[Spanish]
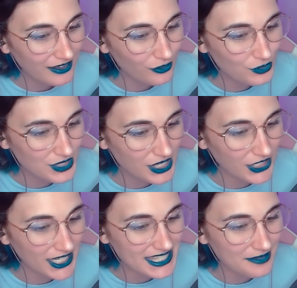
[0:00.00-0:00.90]
un
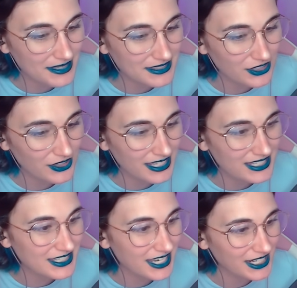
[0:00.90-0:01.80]
señor así vestido de
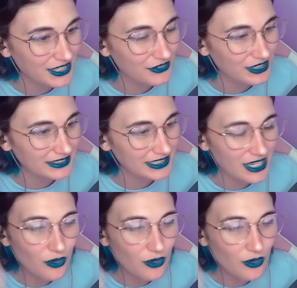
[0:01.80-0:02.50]
sheriff que tenía